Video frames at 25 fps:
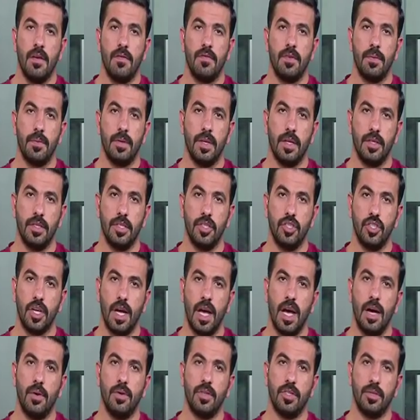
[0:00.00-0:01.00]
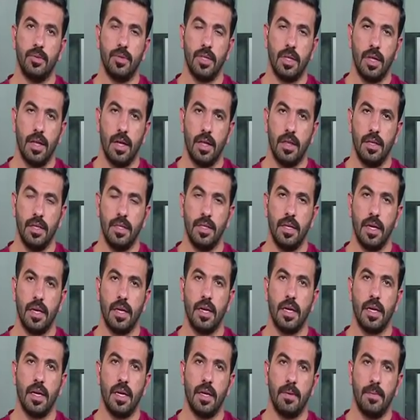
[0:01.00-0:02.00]
فبالنتيجه حاول تمشي 30
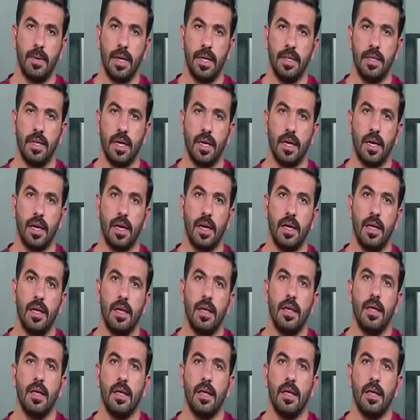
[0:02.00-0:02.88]
دقيقه 40 دقيقه